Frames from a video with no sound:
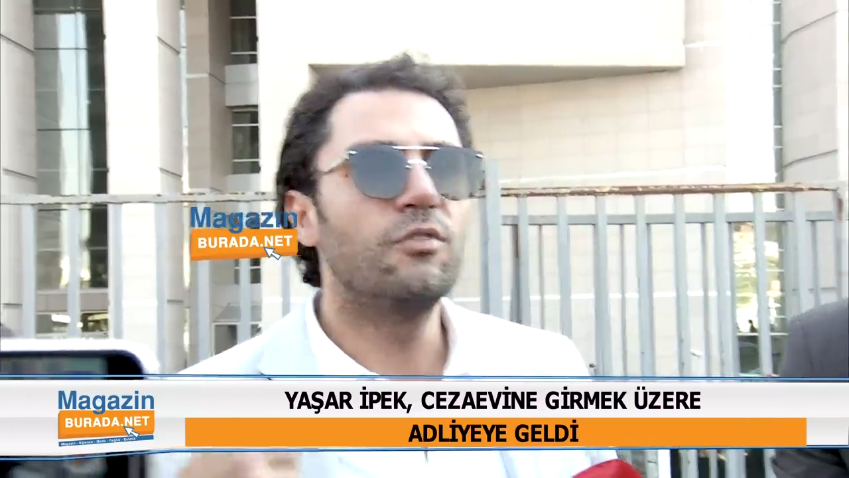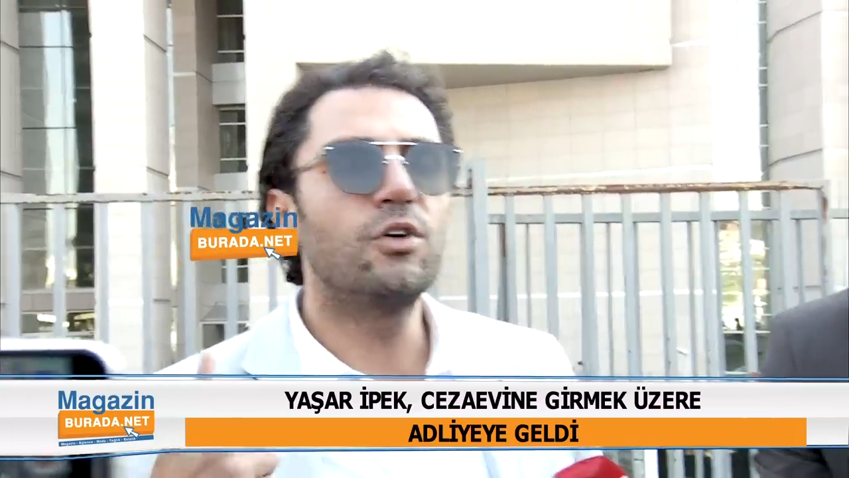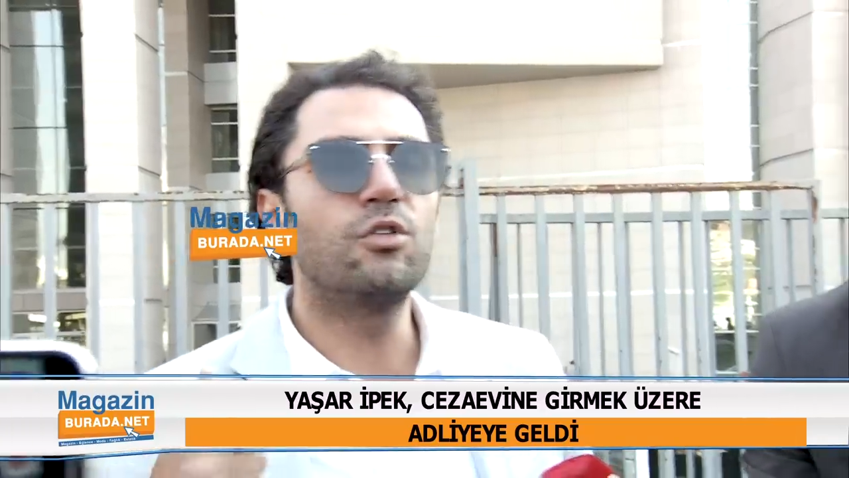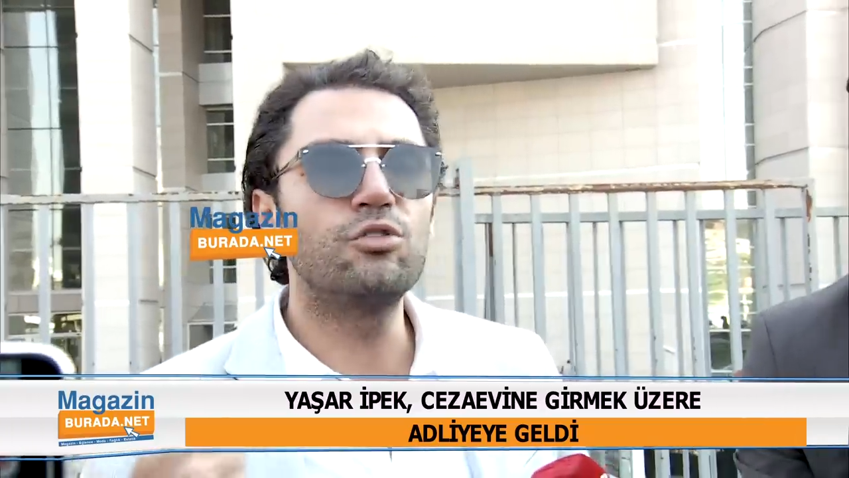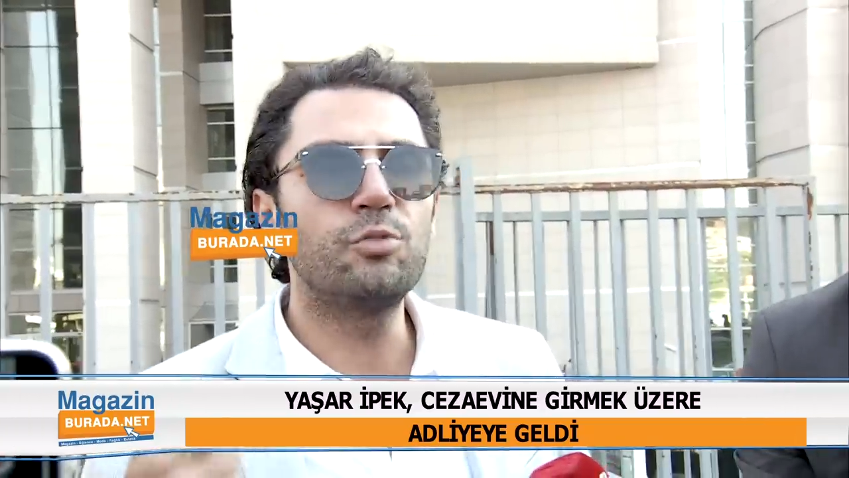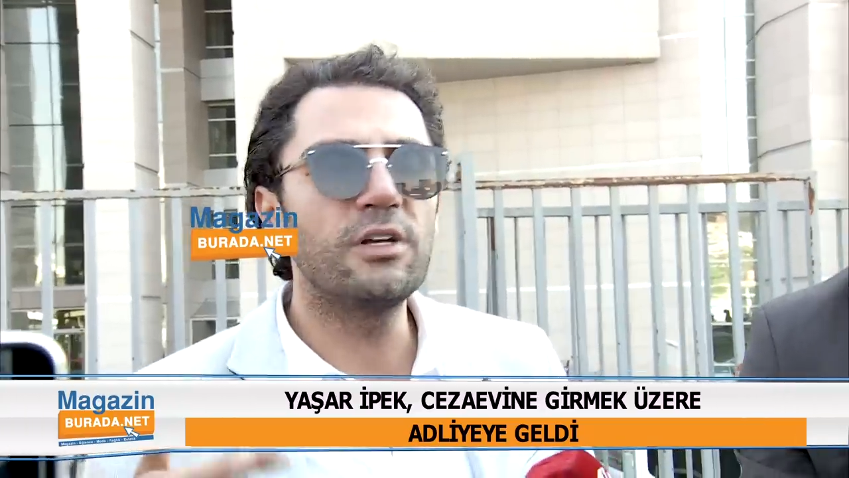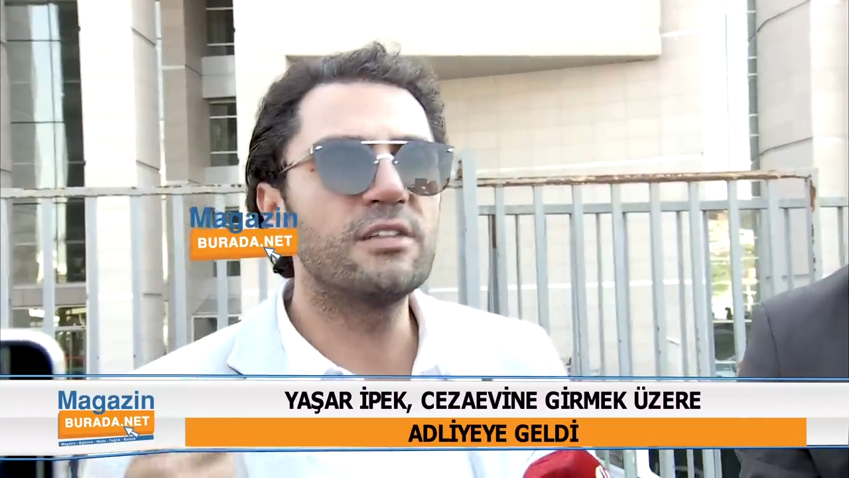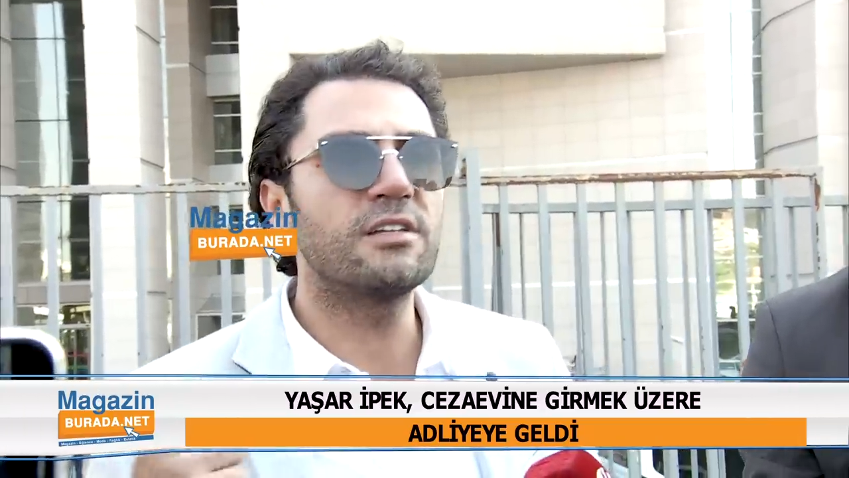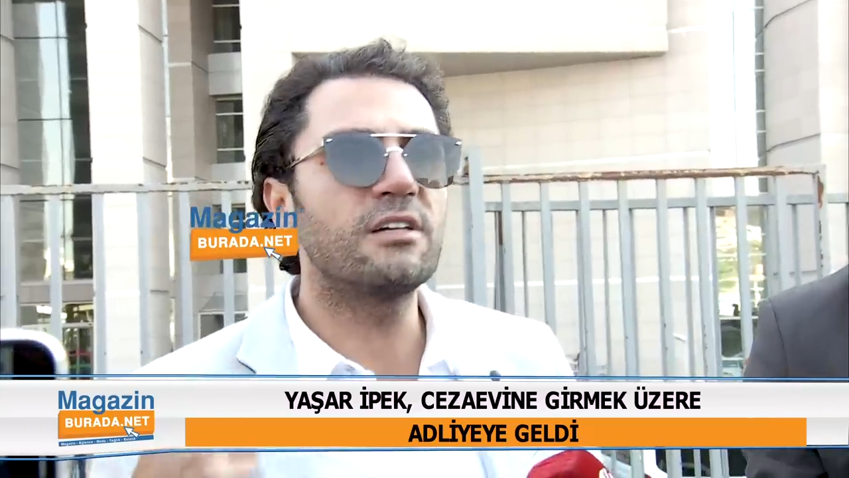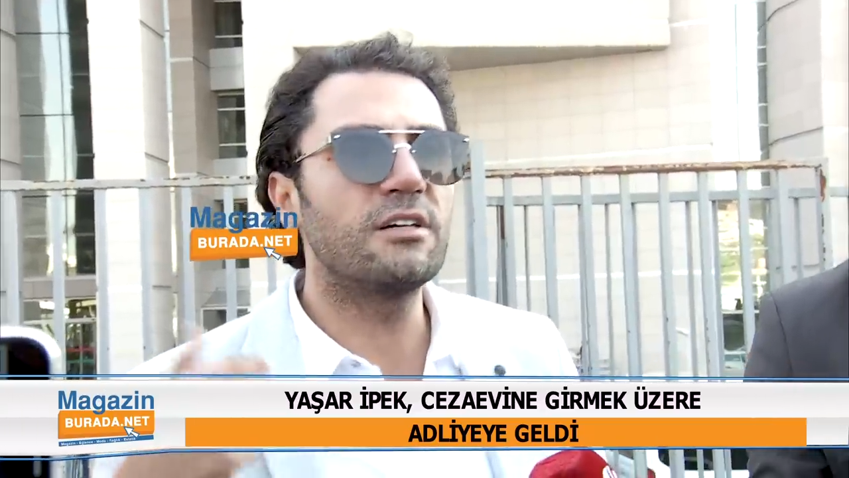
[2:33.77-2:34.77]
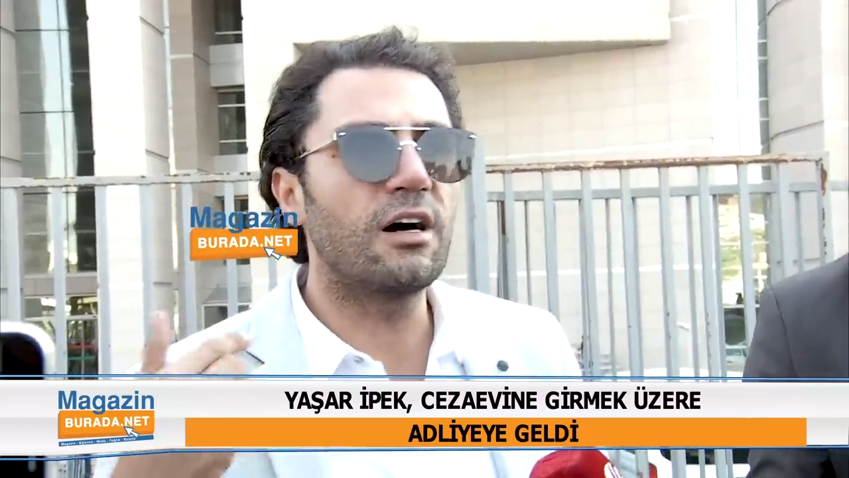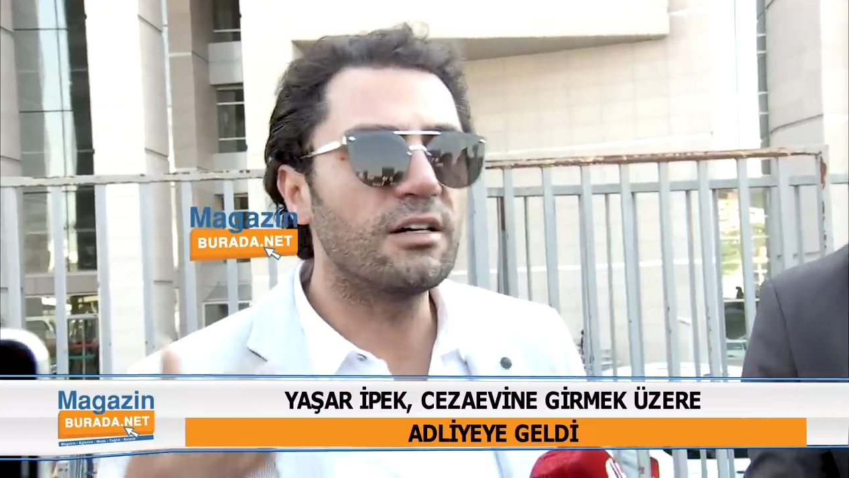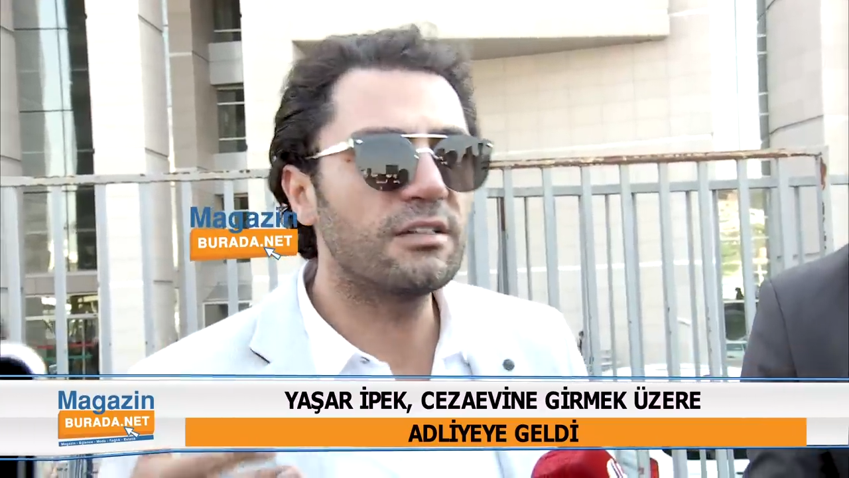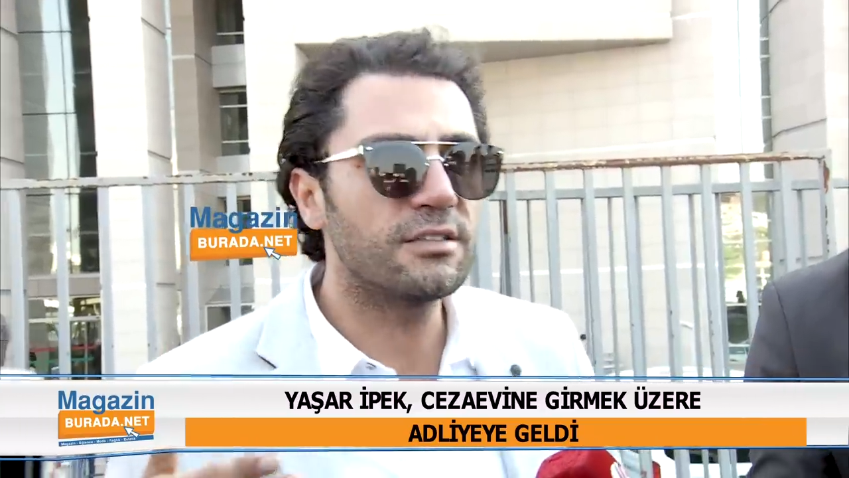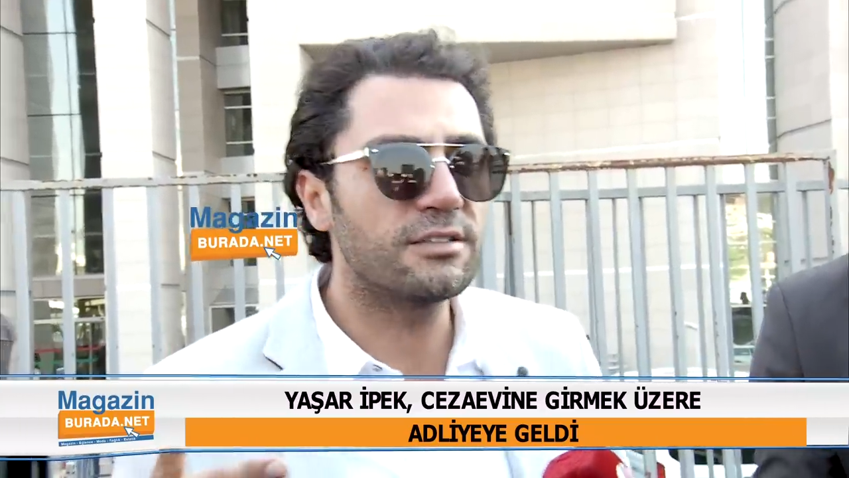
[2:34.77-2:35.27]
ve konuşma yasağının
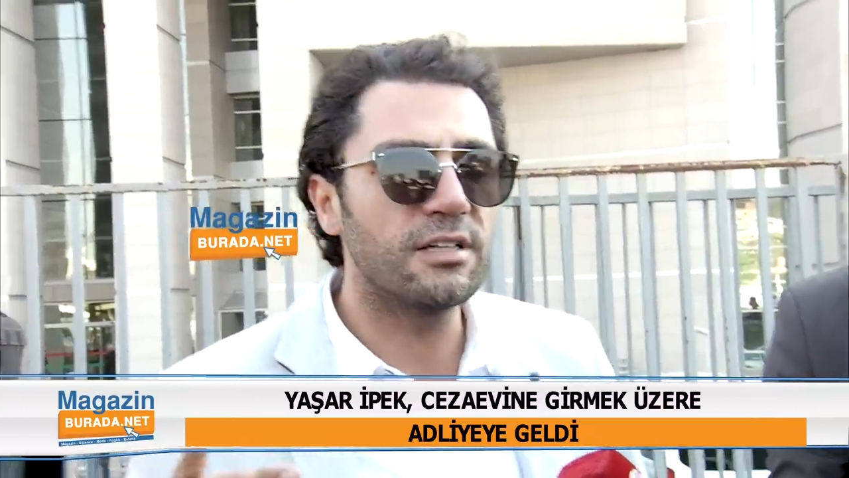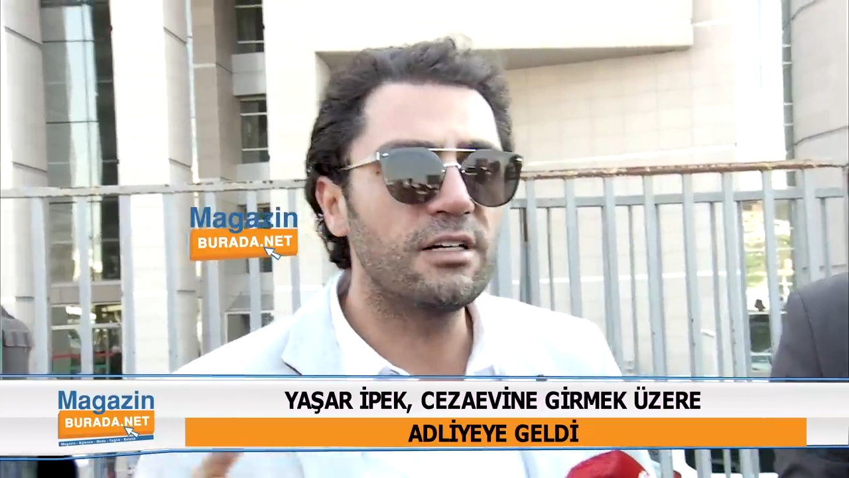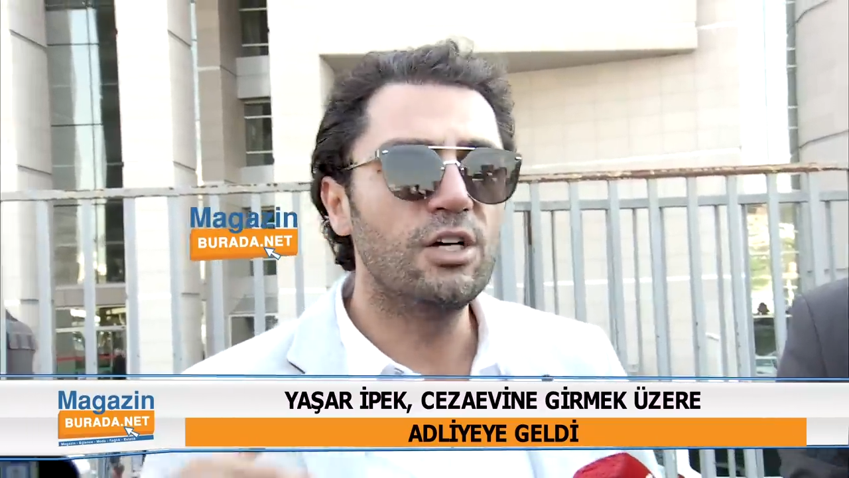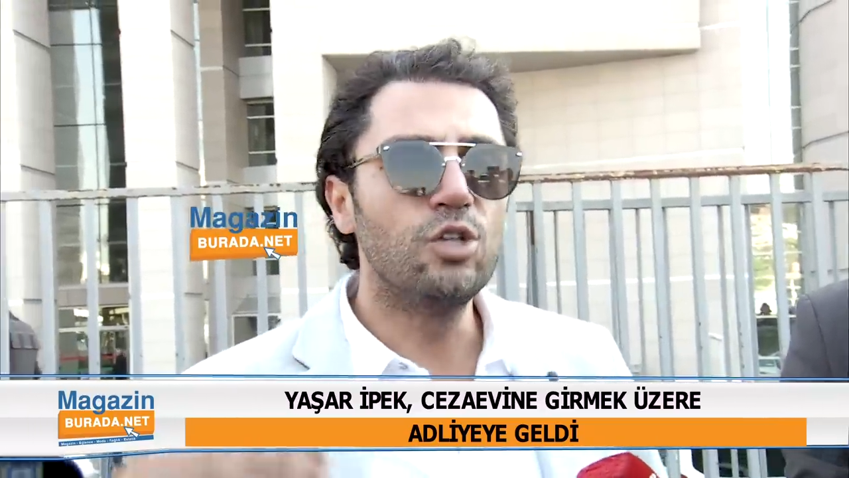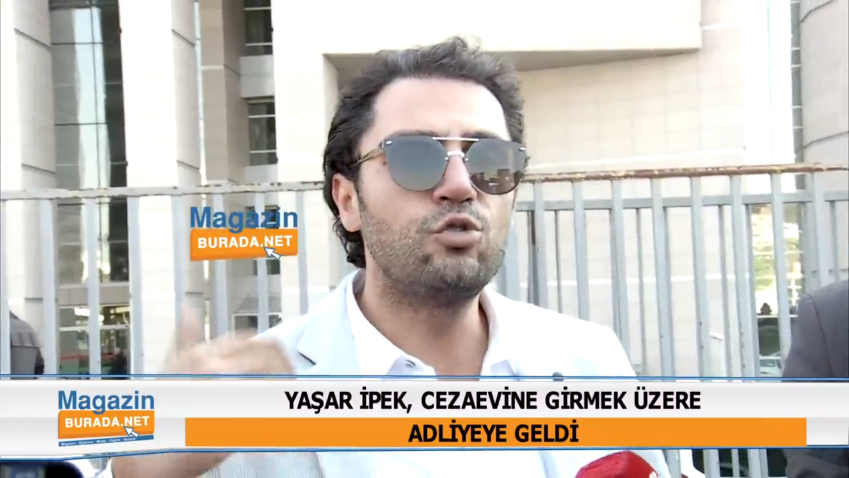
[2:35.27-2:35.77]
arkasına